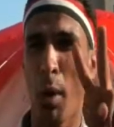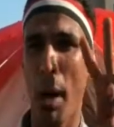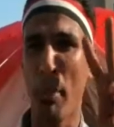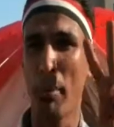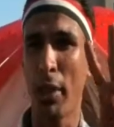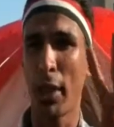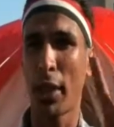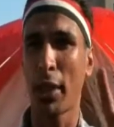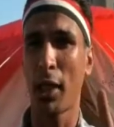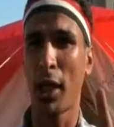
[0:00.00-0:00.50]

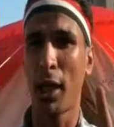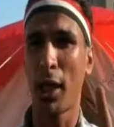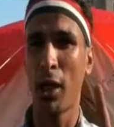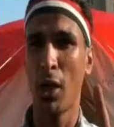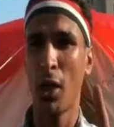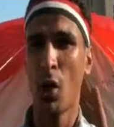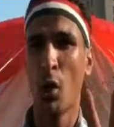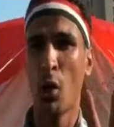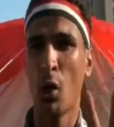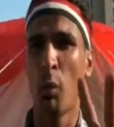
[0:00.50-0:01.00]
وبعمل كده
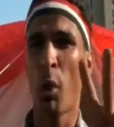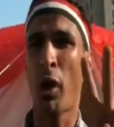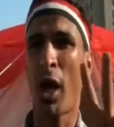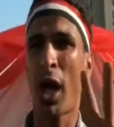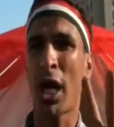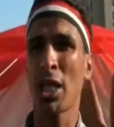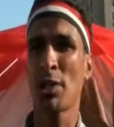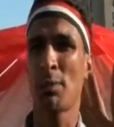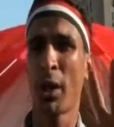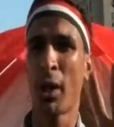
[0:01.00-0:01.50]
وبقول
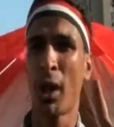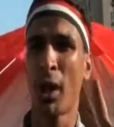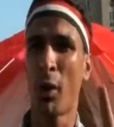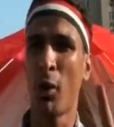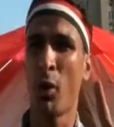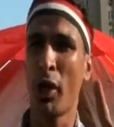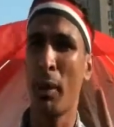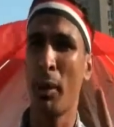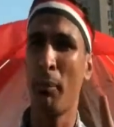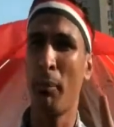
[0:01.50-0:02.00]
حسب الله
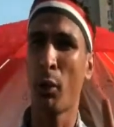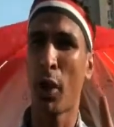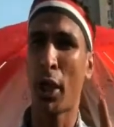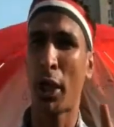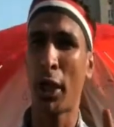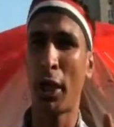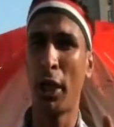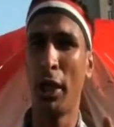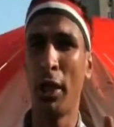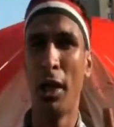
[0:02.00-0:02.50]
ونعم
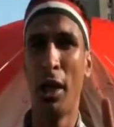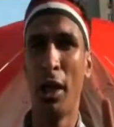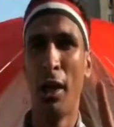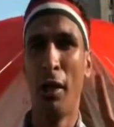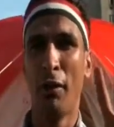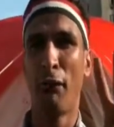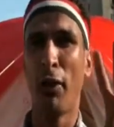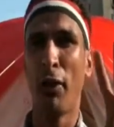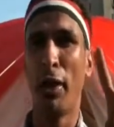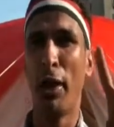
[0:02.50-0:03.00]
الوكيل
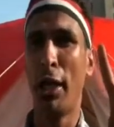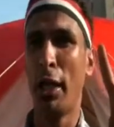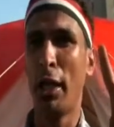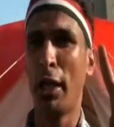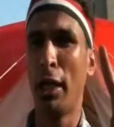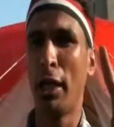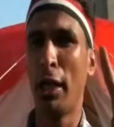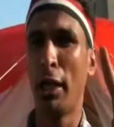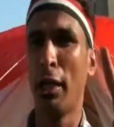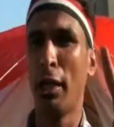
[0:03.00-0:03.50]
في
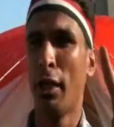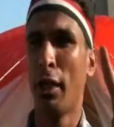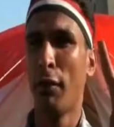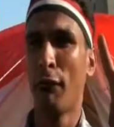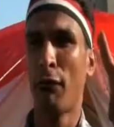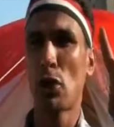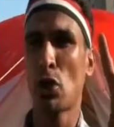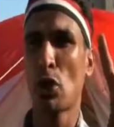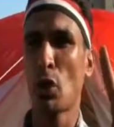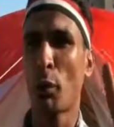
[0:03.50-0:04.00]
اللي
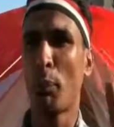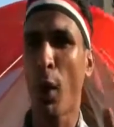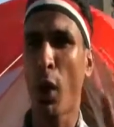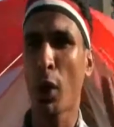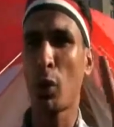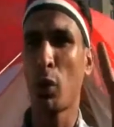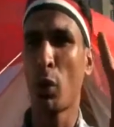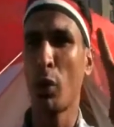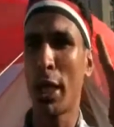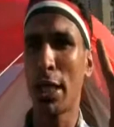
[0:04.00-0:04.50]
في
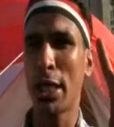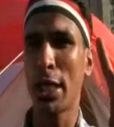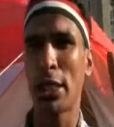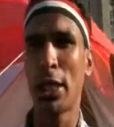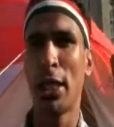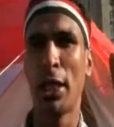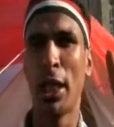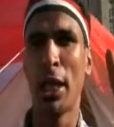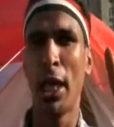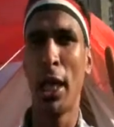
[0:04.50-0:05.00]
الظباط والناس
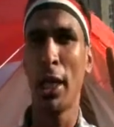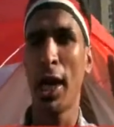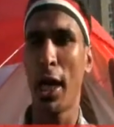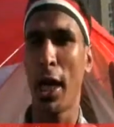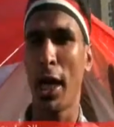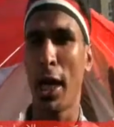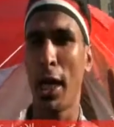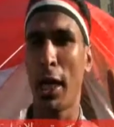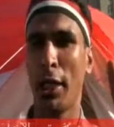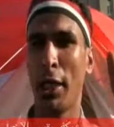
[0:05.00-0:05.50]
اللي
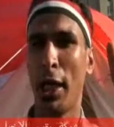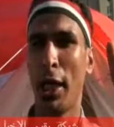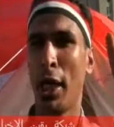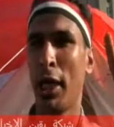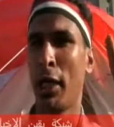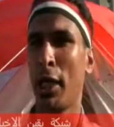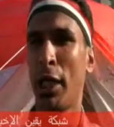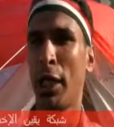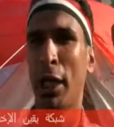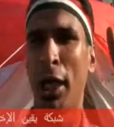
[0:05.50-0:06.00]
هي اللي
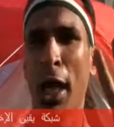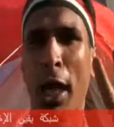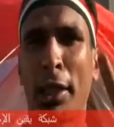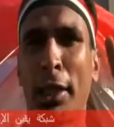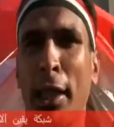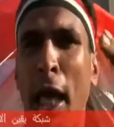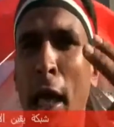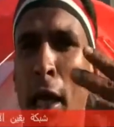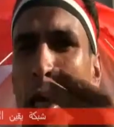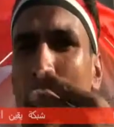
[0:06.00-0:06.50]
هي اللي هي,
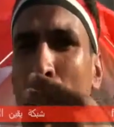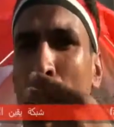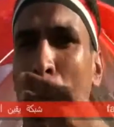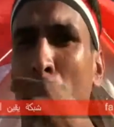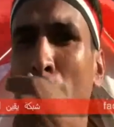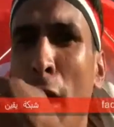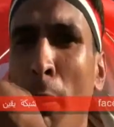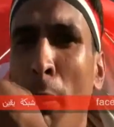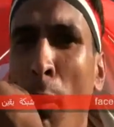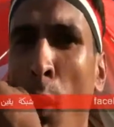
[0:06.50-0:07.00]

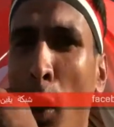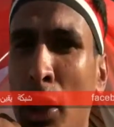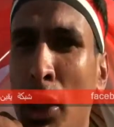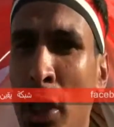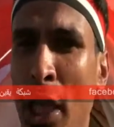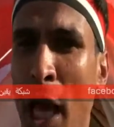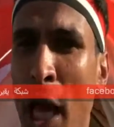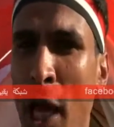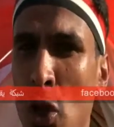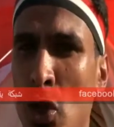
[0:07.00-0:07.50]
اللي هي
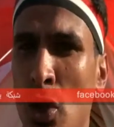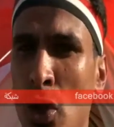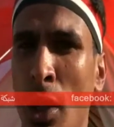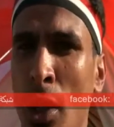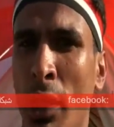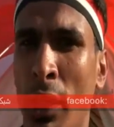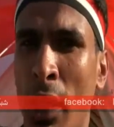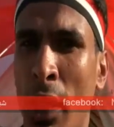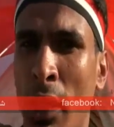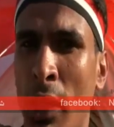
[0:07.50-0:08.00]
موتت اهل
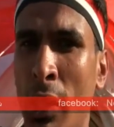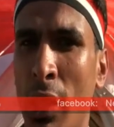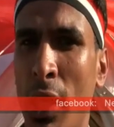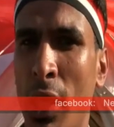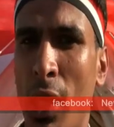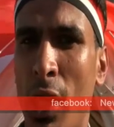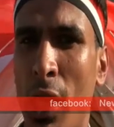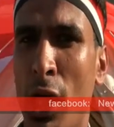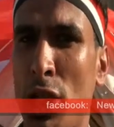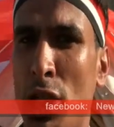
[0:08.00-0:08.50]

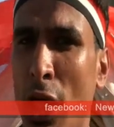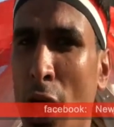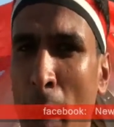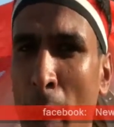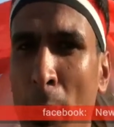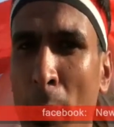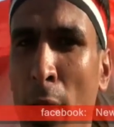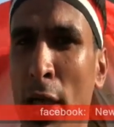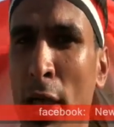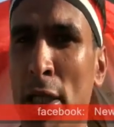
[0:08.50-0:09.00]

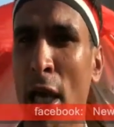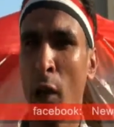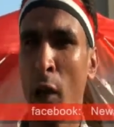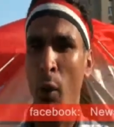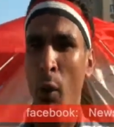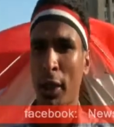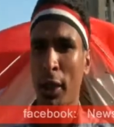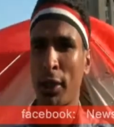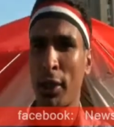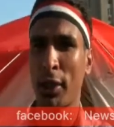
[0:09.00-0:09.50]
الشباب اللي زي
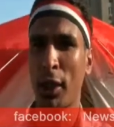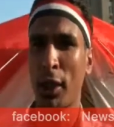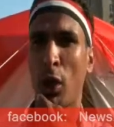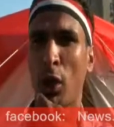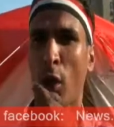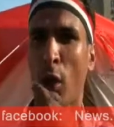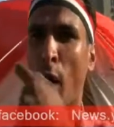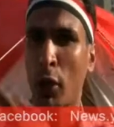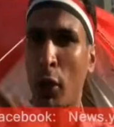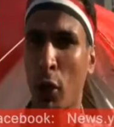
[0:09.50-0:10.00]
الورد
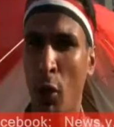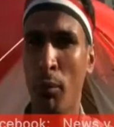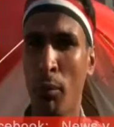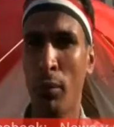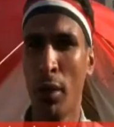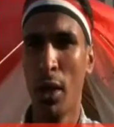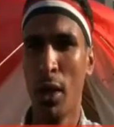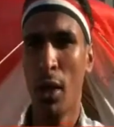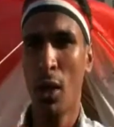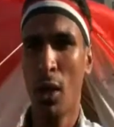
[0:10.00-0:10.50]
اللي اخواتهم
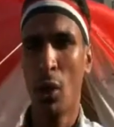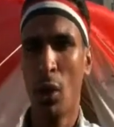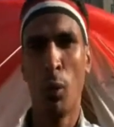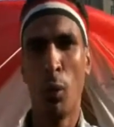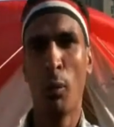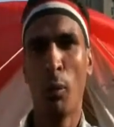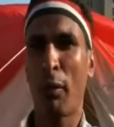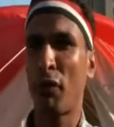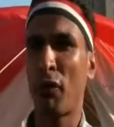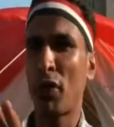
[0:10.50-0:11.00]

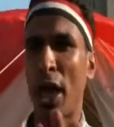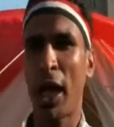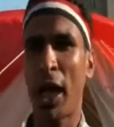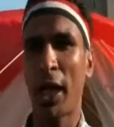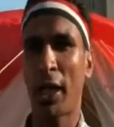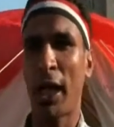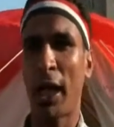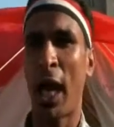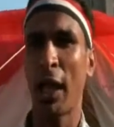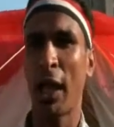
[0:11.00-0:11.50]
ومفيش
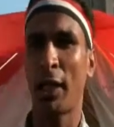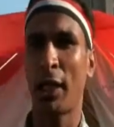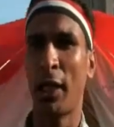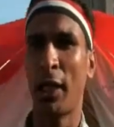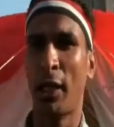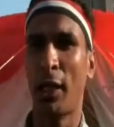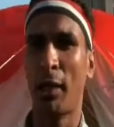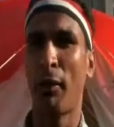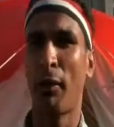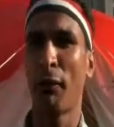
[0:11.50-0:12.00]
حاجه اتحققت
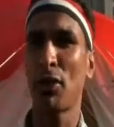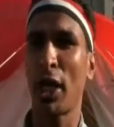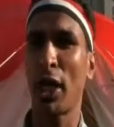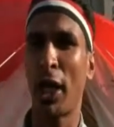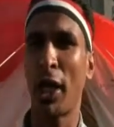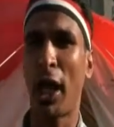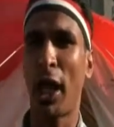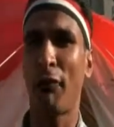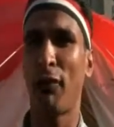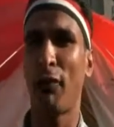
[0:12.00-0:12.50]
لنا مفيش
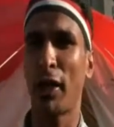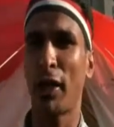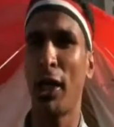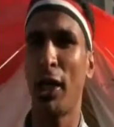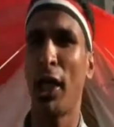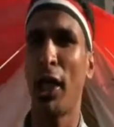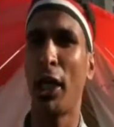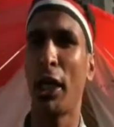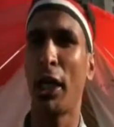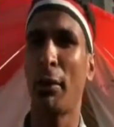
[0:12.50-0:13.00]
غير ال 1000 جنيه
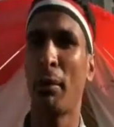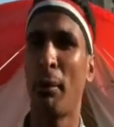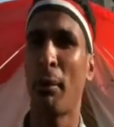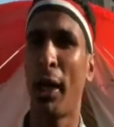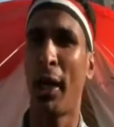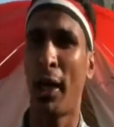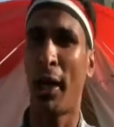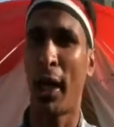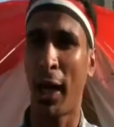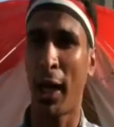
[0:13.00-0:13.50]
اللي احنا جبنا
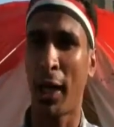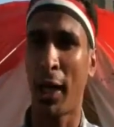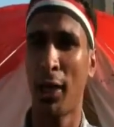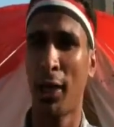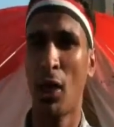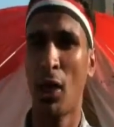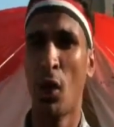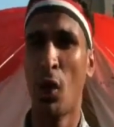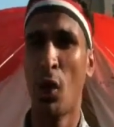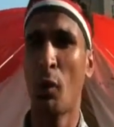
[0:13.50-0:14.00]
بيها العلاج
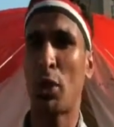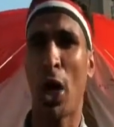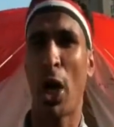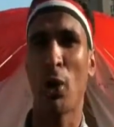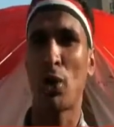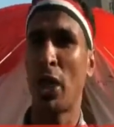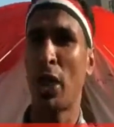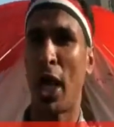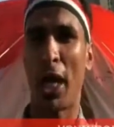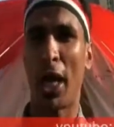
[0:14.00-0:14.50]
ومش
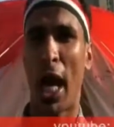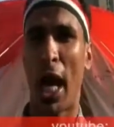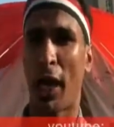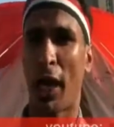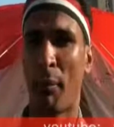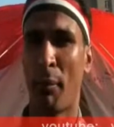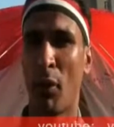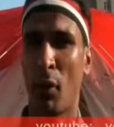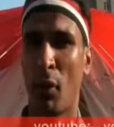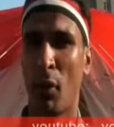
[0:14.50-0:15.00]
عاوزين اي
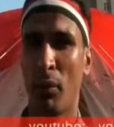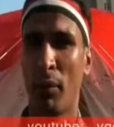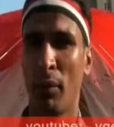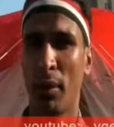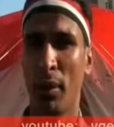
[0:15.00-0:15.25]
حاجه منهم